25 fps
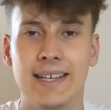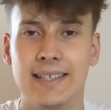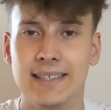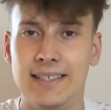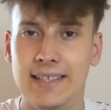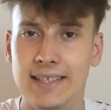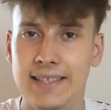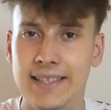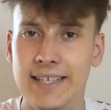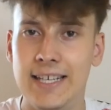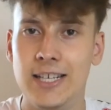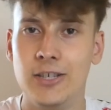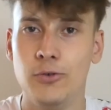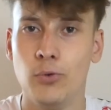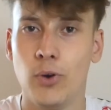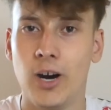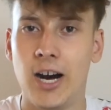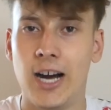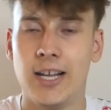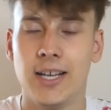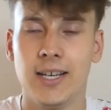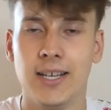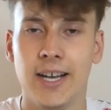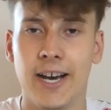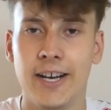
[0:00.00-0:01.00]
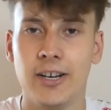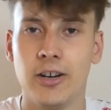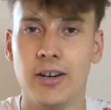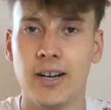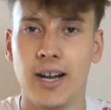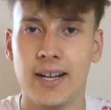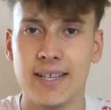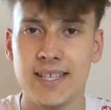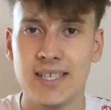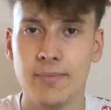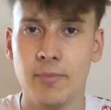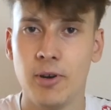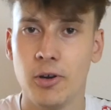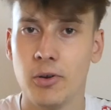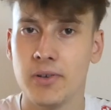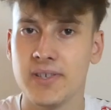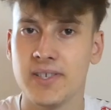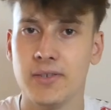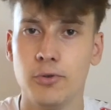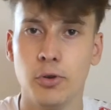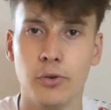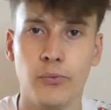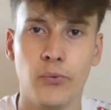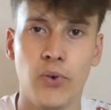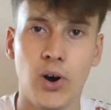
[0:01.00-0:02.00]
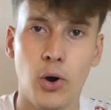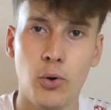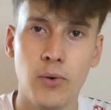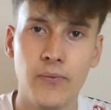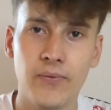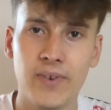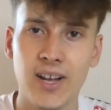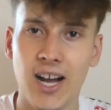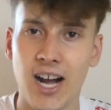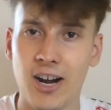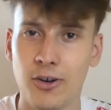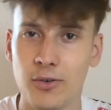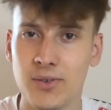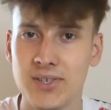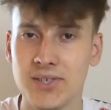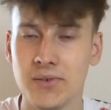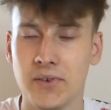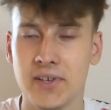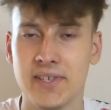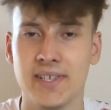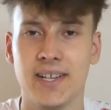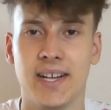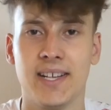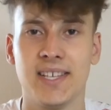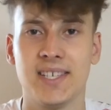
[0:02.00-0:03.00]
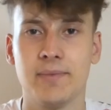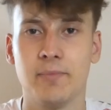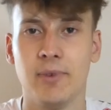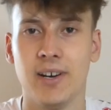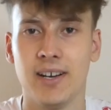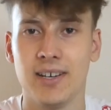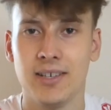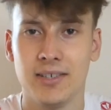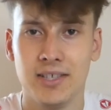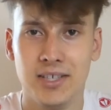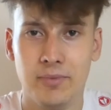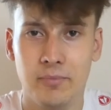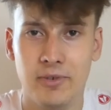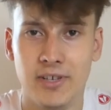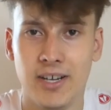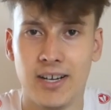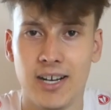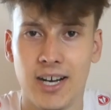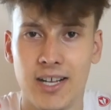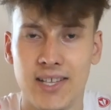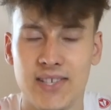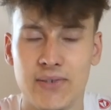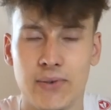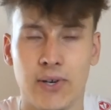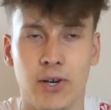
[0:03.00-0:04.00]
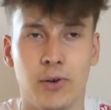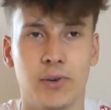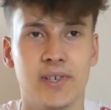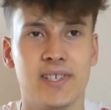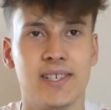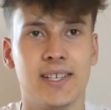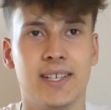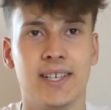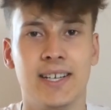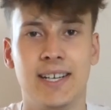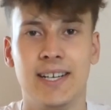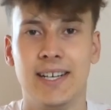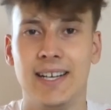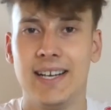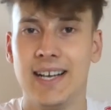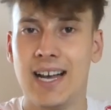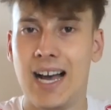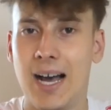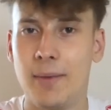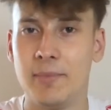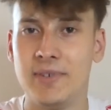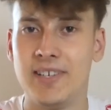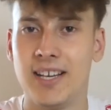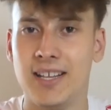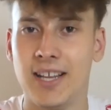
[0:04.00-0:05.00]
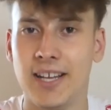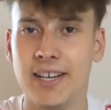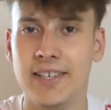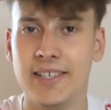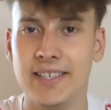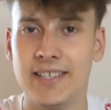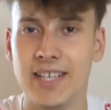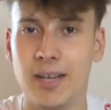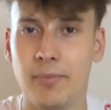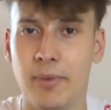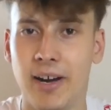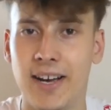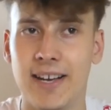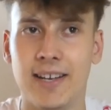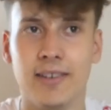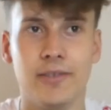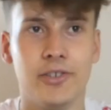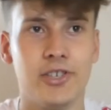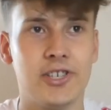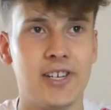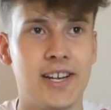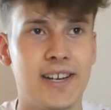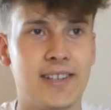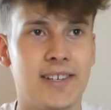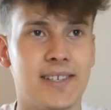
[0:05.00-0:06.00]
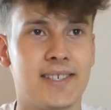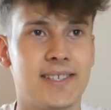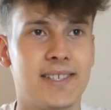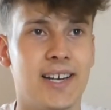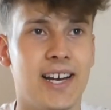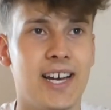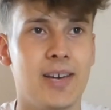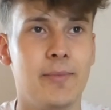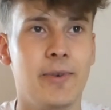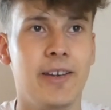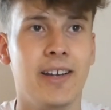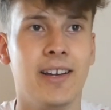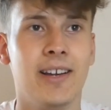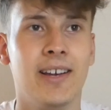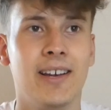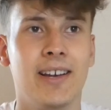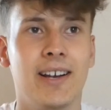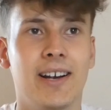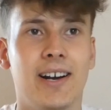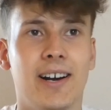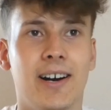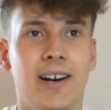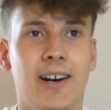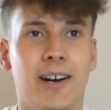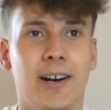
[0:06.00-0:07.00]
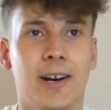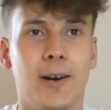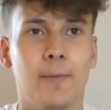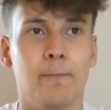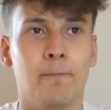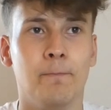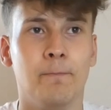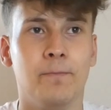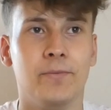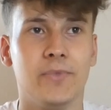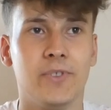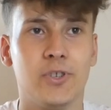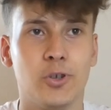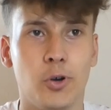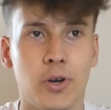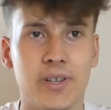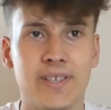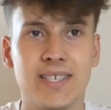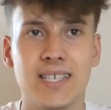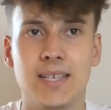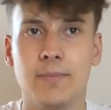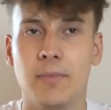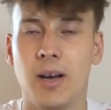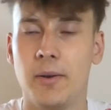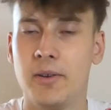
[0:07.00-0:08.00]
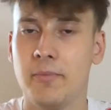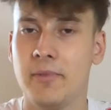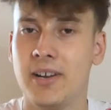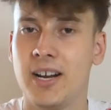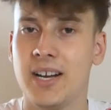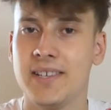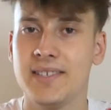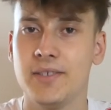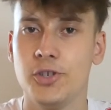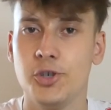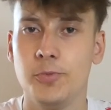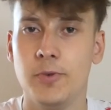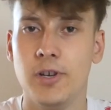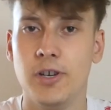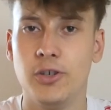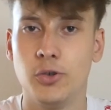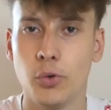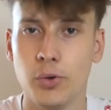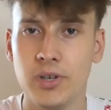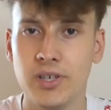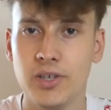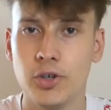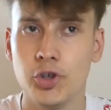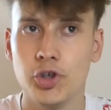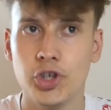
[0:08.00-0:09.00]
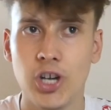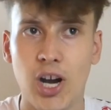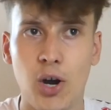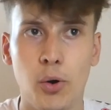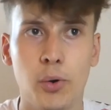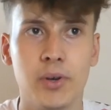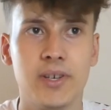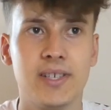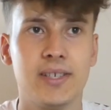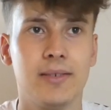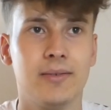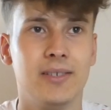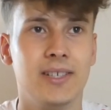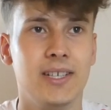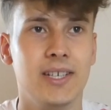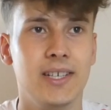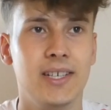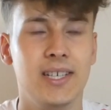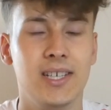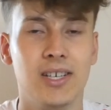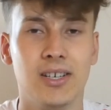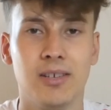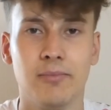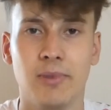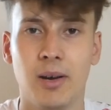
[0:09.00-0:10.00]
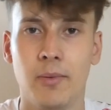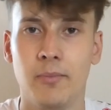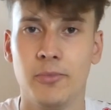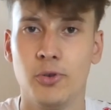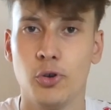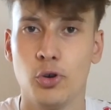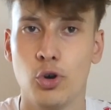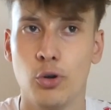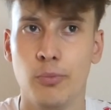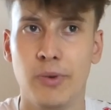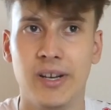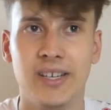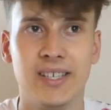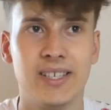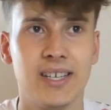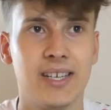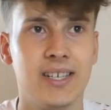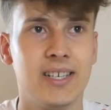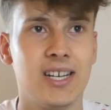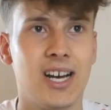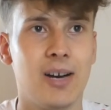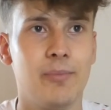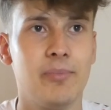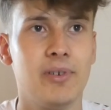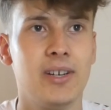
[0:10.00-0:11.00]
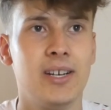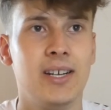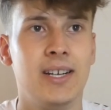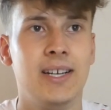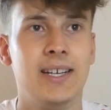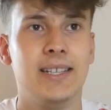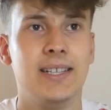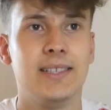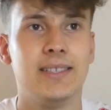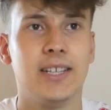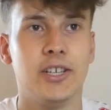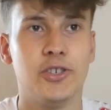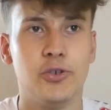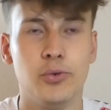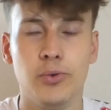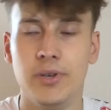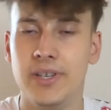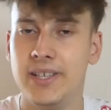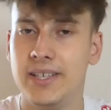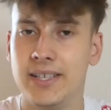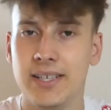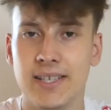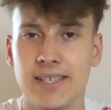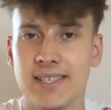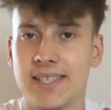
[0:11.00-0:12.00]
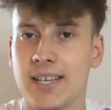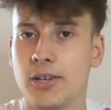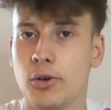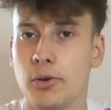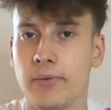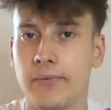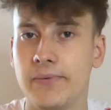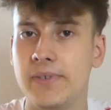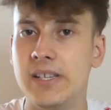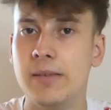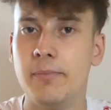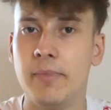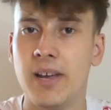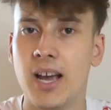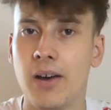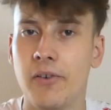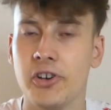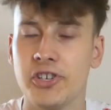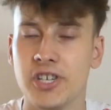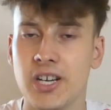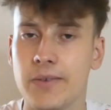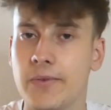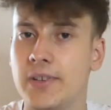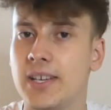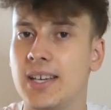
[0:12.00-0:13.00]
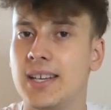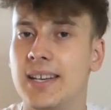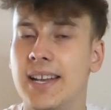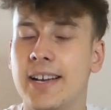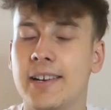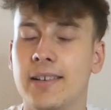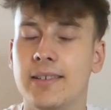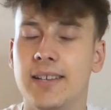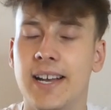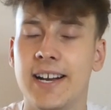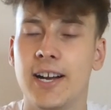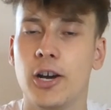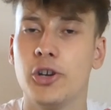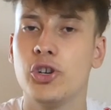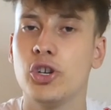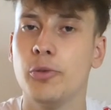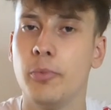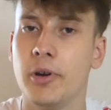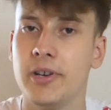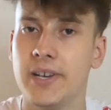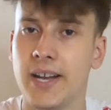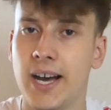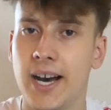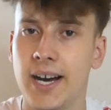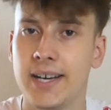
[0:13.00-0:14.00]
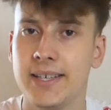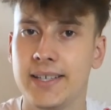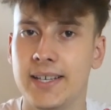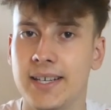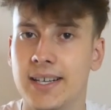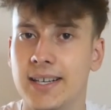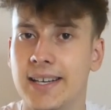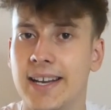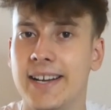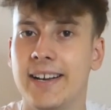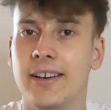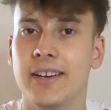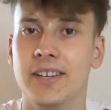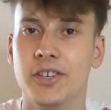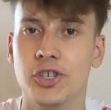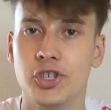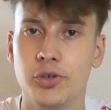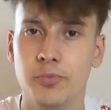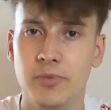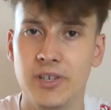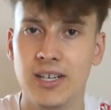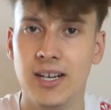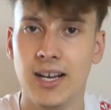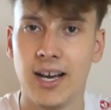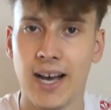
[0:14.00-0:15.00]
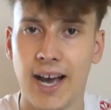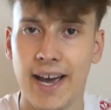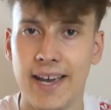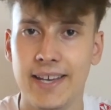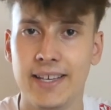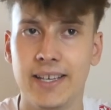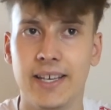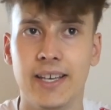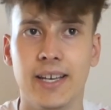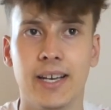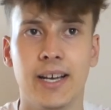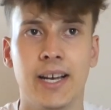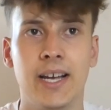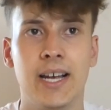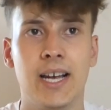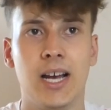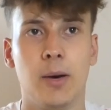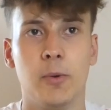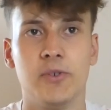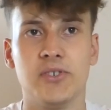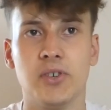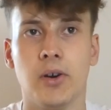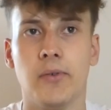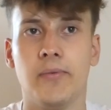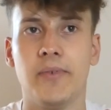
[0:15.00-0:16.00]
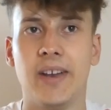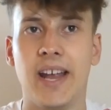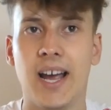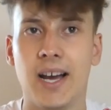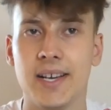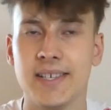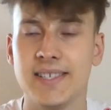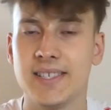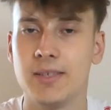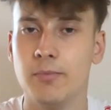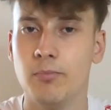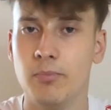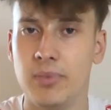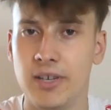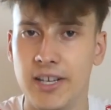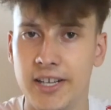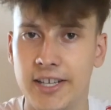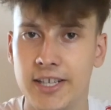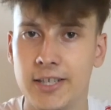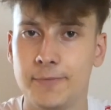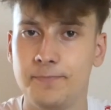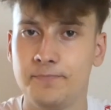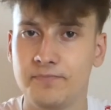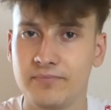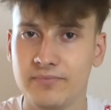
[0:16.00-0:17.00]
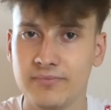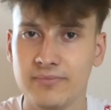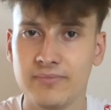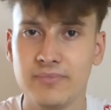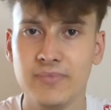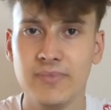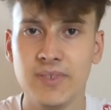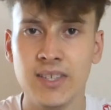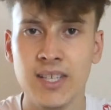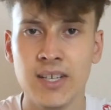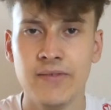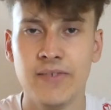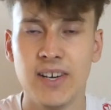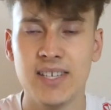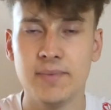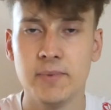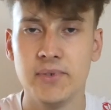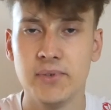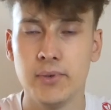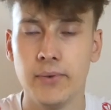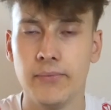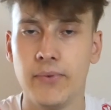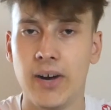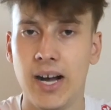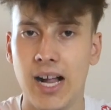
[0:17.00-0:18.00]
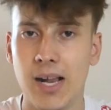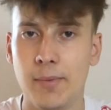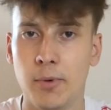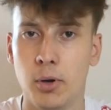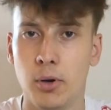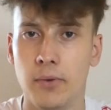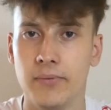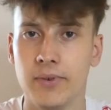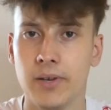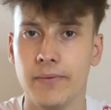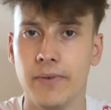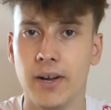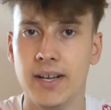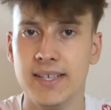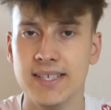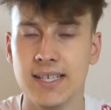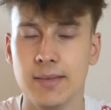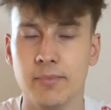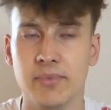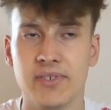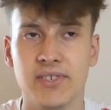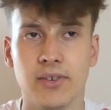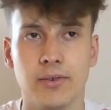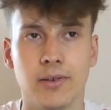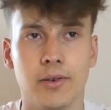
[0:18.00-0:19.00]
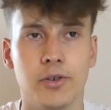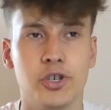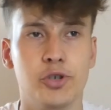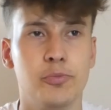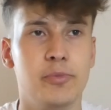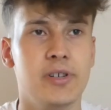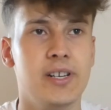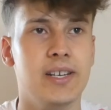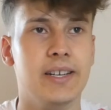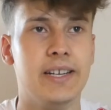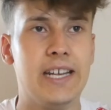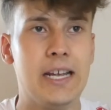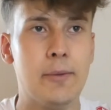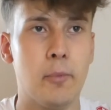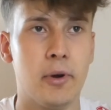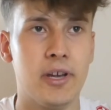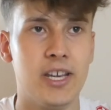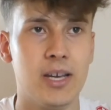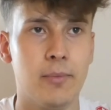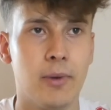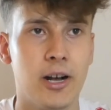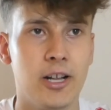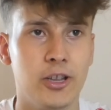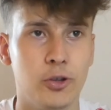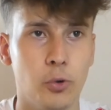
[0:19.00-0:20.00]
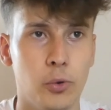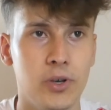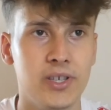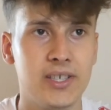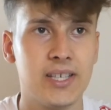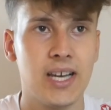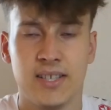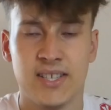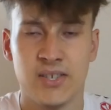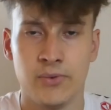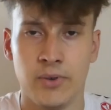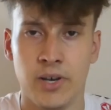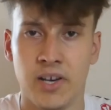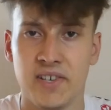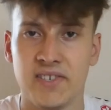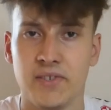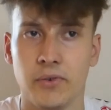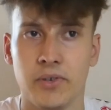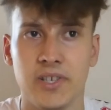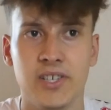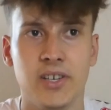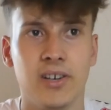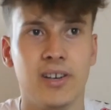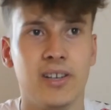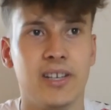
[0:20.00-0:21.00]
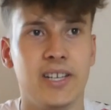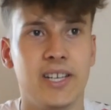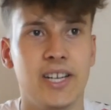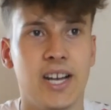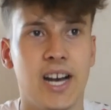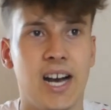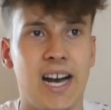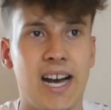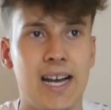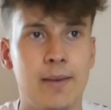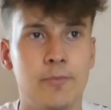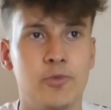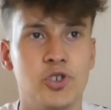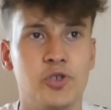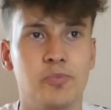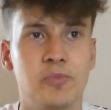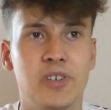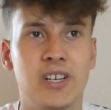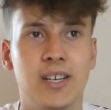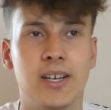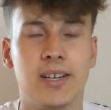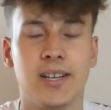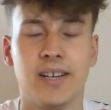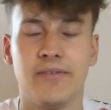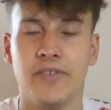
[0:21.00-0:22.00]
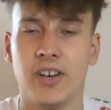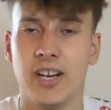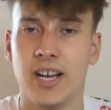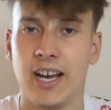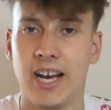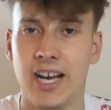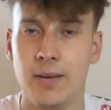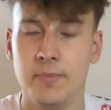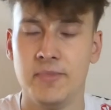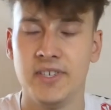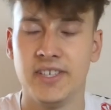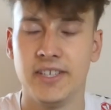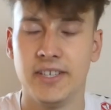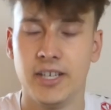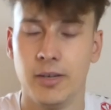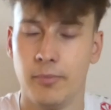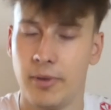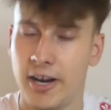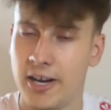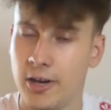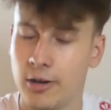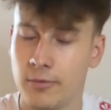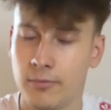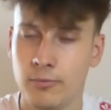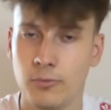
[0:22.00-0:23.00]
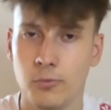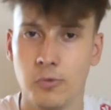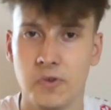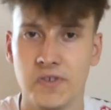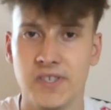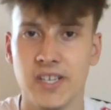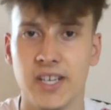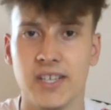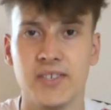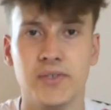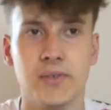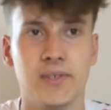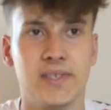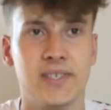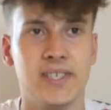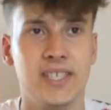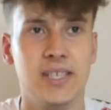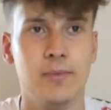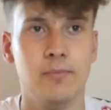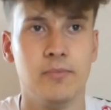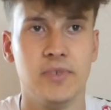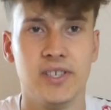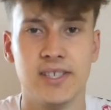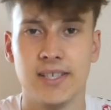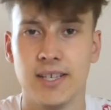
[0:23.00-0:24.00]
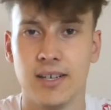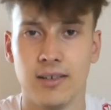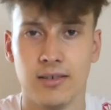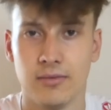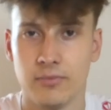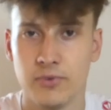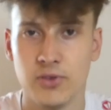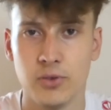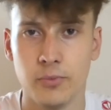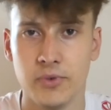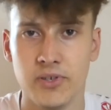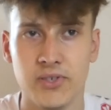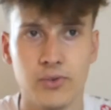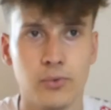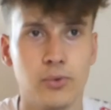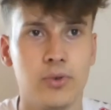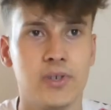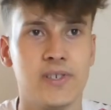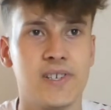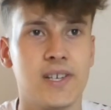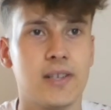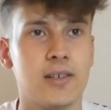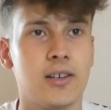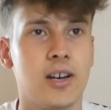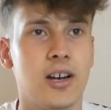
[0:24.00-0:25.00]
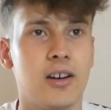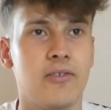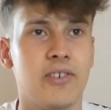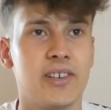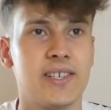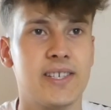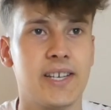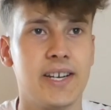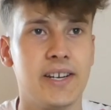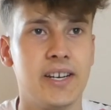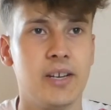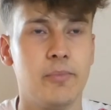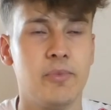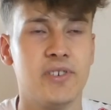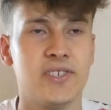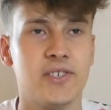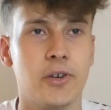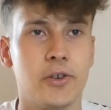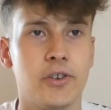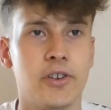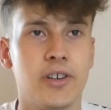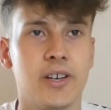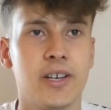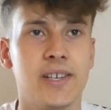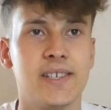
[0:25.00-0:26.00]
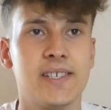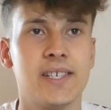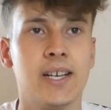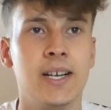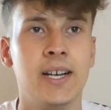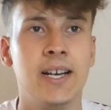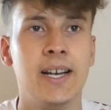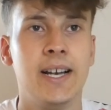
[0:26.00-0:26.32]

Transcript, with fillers: Die liegen nur alle leider in Ansbach oder sind irgendwo aufgehangen und sowas in Ansbach. Ich bin ja gerade zu Hause, habe ich hier leider nicht dabei. Schlechtes Timing. Ähm, trotzdem habe ich meine ganzen Spiele durchgeschaut, die ich hier in meinem Dokument drin habe. Natürlich ist da noch viel mehr wahrscheinlich, wenn ich länger drüber nachdenke, länger in Spiele reingehe. Aber so auf den ersten Blick was mir so vor allem aufgefallen ist an besonderen Spielen, gehen wir hier mal durch. Zuerst auch hier die Heimspiele, da wäre der Heimsieg in die Bayern, 06 und 07, ist ja sowieso, ist ja klar, was richtig Besonderes.